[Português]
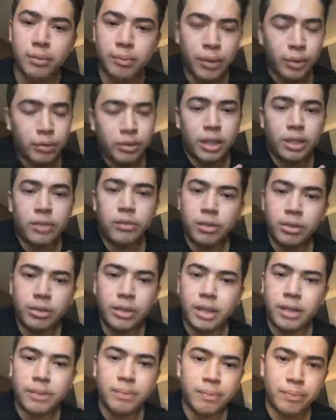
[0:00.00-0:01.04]
eu sei que
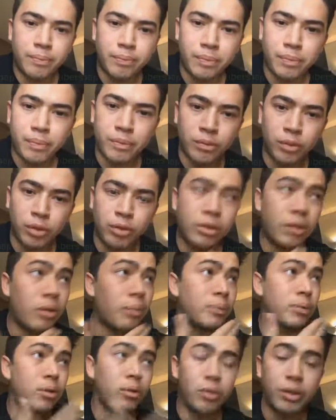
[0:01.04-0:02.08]
você, você é uma
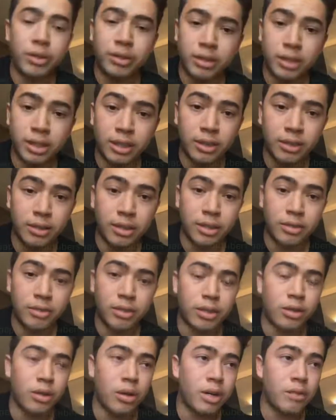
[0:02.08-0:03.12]
pessoa conhecida em, em
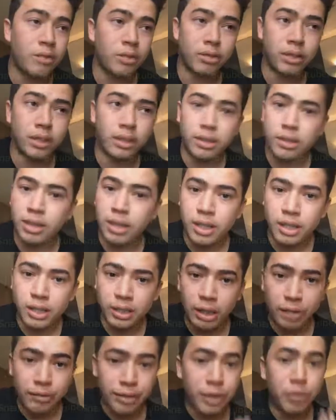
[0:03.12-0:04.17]
Vitória, você
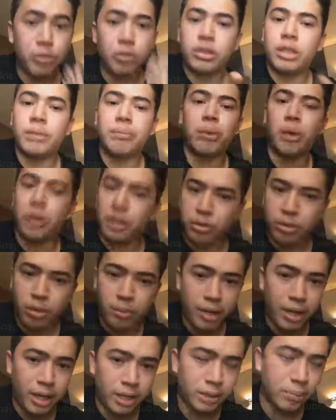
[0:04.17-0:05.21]
talvez não se importe com a
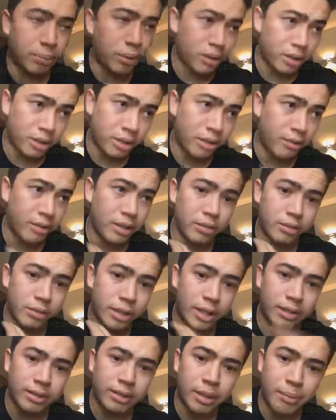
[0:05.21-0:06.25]
minha resposta, talvez não
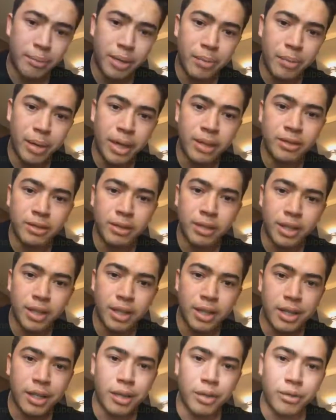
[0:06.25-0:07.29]
queira saber, mas
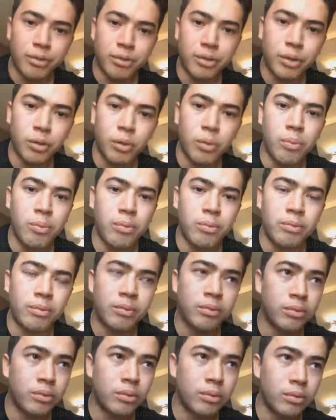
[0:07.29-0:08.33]
eu fico
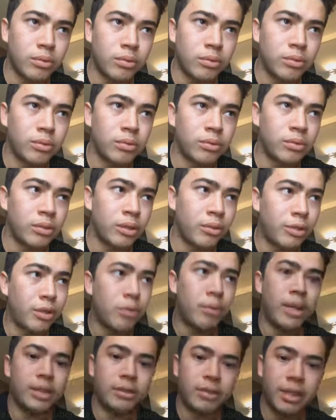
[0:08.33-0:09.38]
com, eu
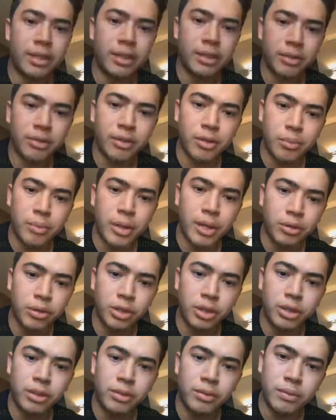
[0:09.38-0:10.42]
fico mais feliz e fico
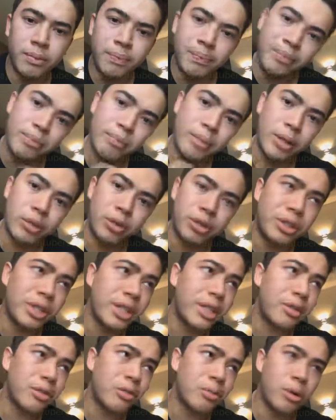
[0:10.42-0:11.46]
menos menos
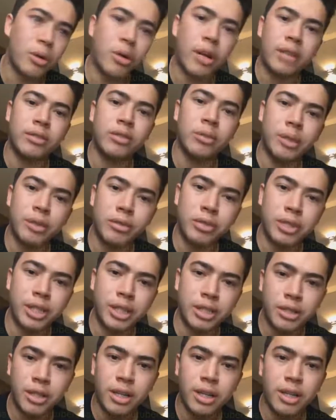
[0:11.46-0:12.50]
triste, com meu coração menos
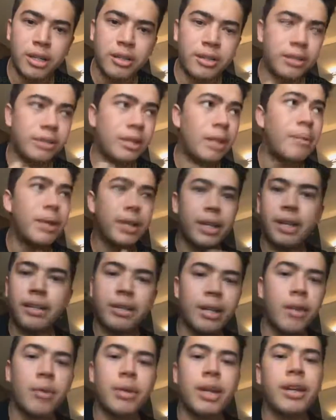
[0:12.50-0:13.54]
triste de saber que
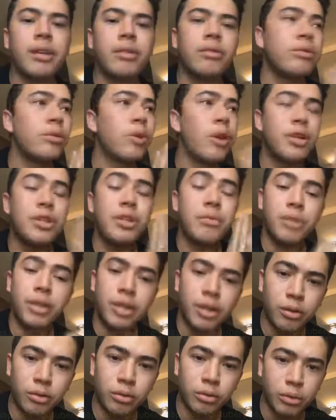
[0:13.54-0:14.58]
tem alguém que não gosta de mim
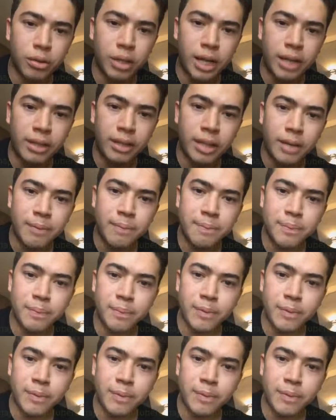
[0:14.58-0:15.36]
em algum lugar, tá?